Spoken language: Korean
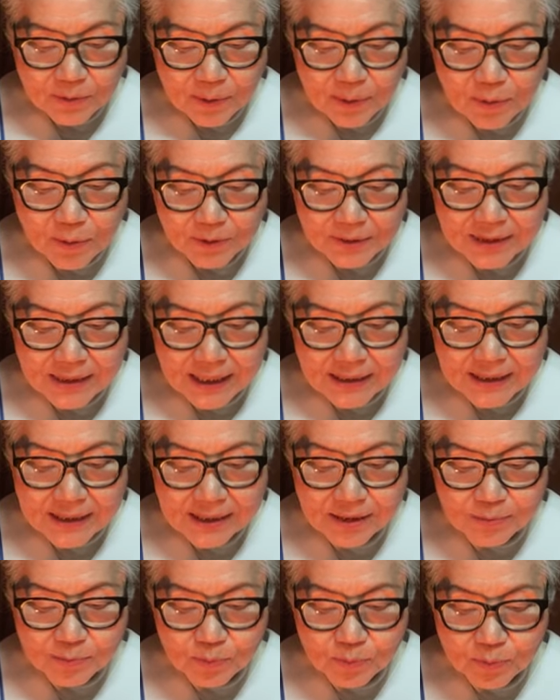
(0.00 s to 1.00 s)
혹은
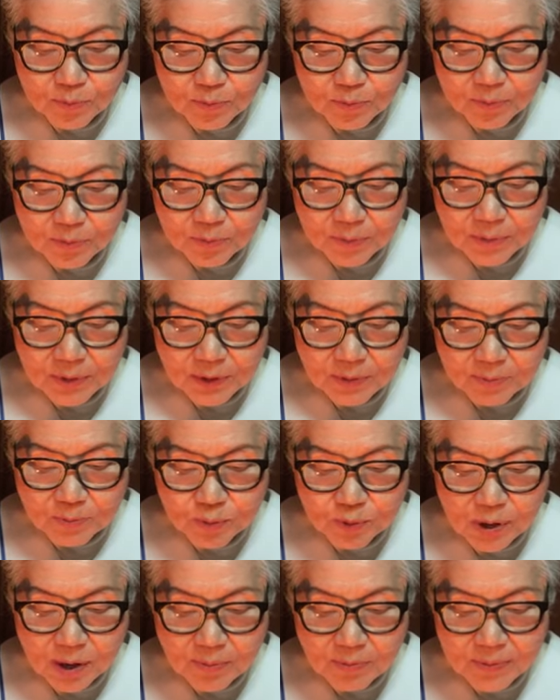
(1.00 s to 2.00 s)
자신의
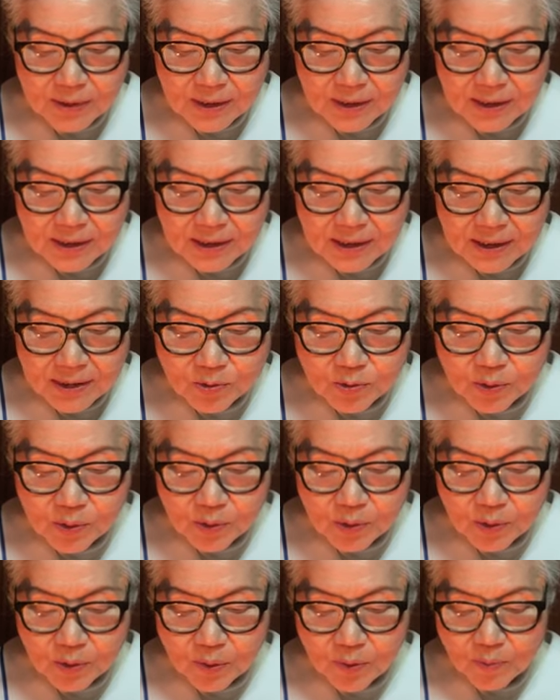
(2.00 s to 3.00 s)
무덤일 수도
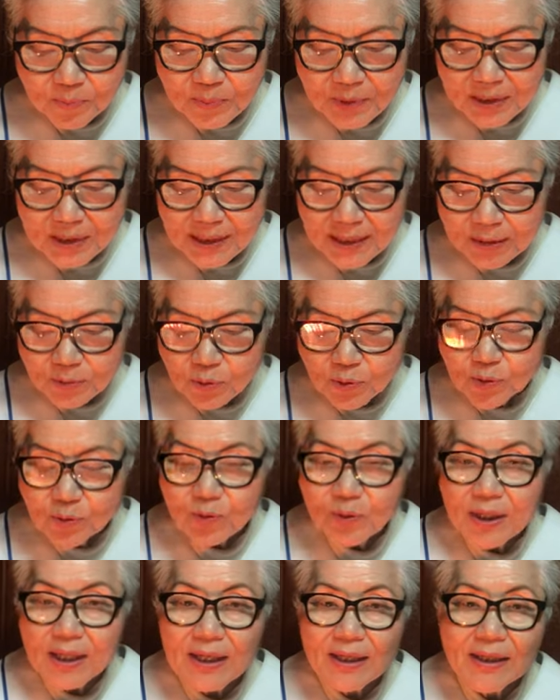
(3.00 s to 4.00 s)
있고 미래
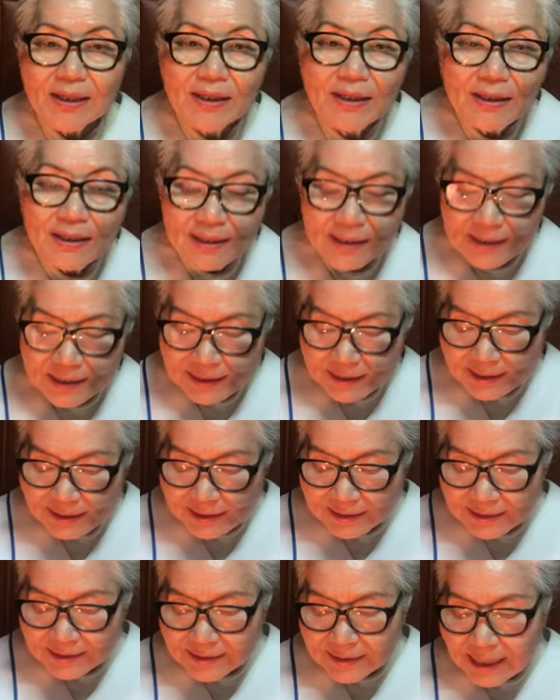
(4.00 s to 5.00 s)
후손에
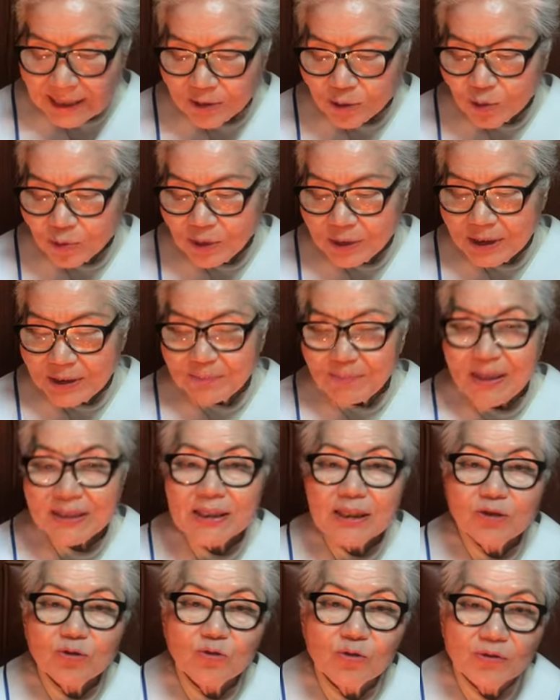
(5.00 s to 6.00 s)
자손이
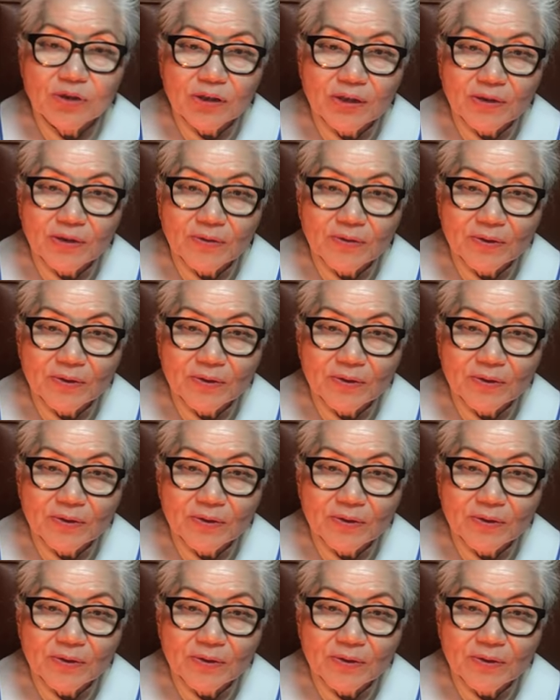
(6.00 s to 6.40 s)
빠질 수도 있어요.